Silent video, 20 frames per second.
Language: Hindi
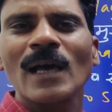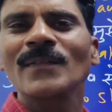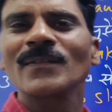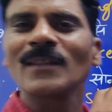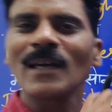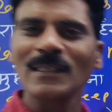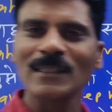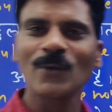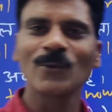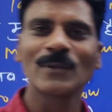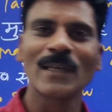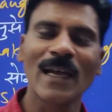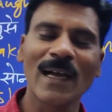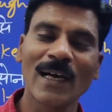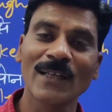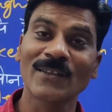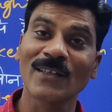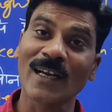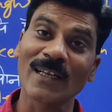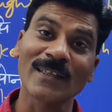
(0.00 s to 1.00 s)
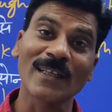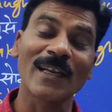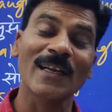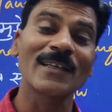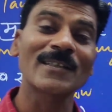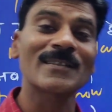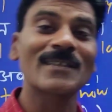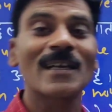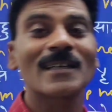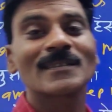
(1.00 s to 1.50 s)
थोड़ा अंदाजा हो जाएगा तरह तरह
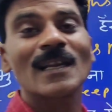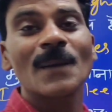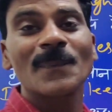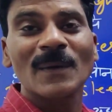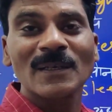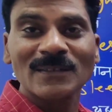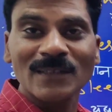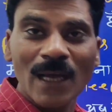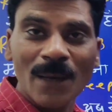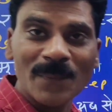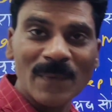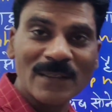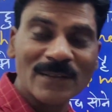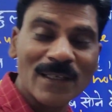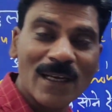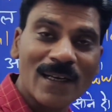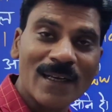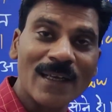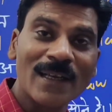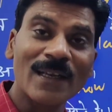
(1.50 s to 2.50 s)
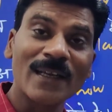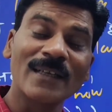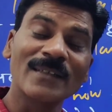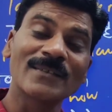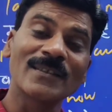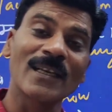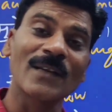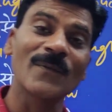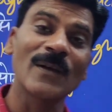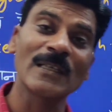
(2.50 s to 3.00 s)
के स्ट्रक्चर आपके सामने चल रहे हैं
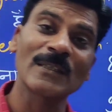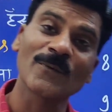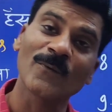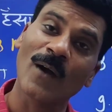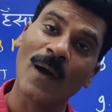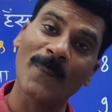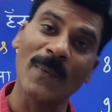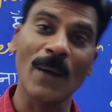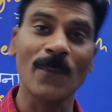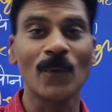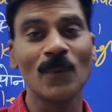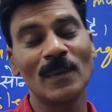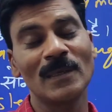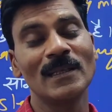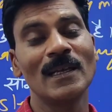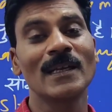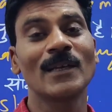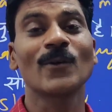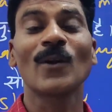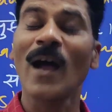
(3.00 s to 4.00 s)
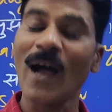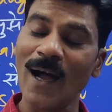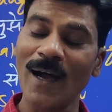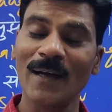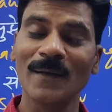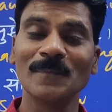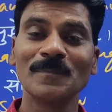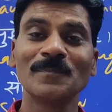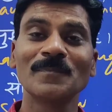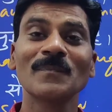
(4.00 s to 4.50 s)
लेकिन सिक्वेंस वहां पर आपको मिल जाएगी और
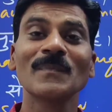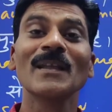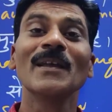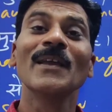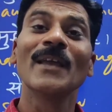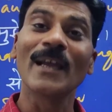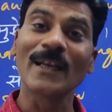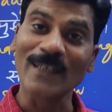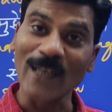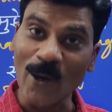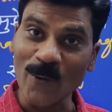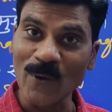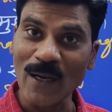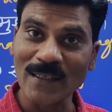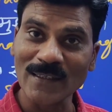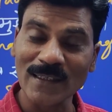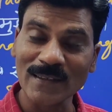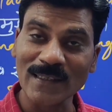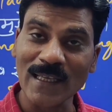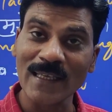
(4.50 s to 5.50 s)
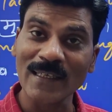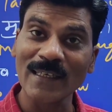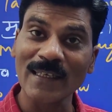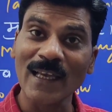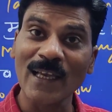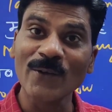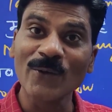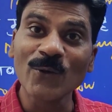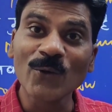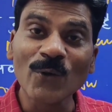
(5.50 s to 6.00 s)
हाँ एक डाउट आ सकता है कि
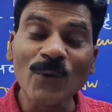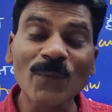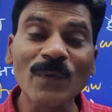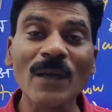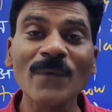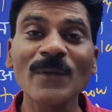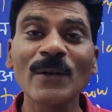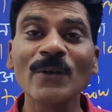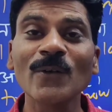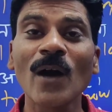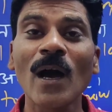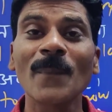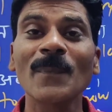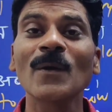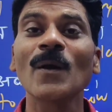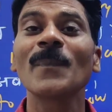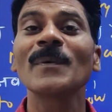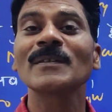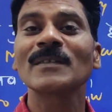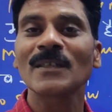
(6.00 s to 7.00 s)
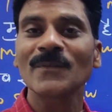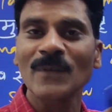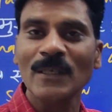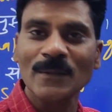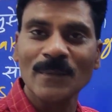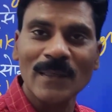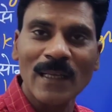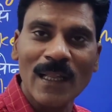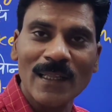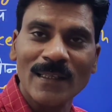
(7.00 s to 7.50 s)
क्या यूट्यूब के वीडियो आपने वहाँ पर
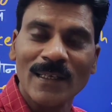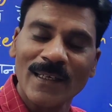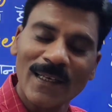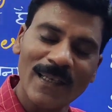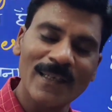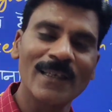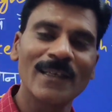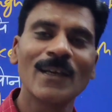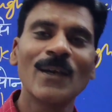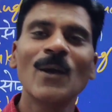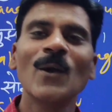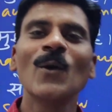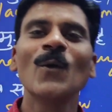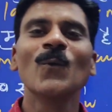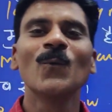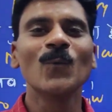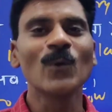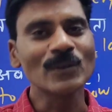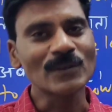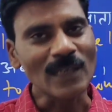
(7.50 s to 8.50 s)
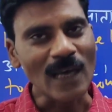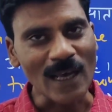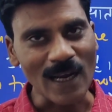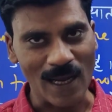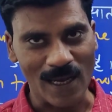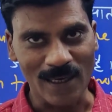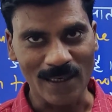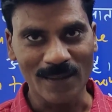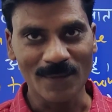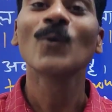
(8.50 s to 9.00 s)
सिक्वेंस में डाल दिया नहीं वो
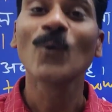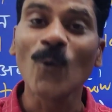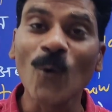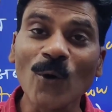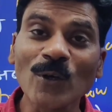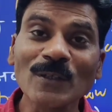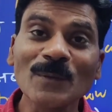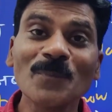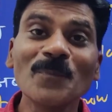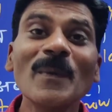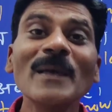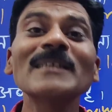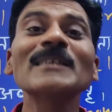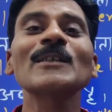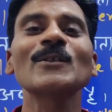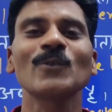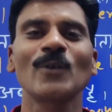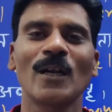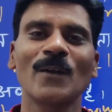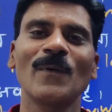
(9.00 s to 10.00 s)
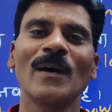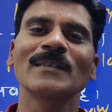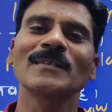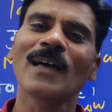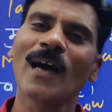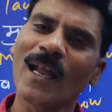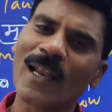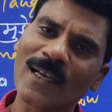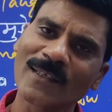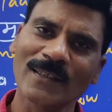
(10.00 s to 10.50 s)
सारा कोर्स बेसिक टू एडवांस
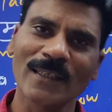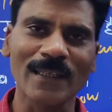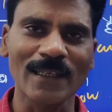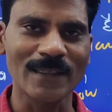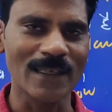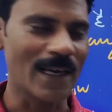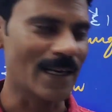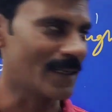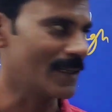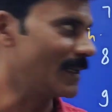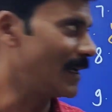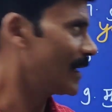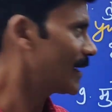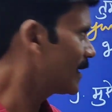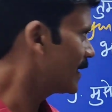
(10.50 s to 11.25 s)
अलग से तैयार किया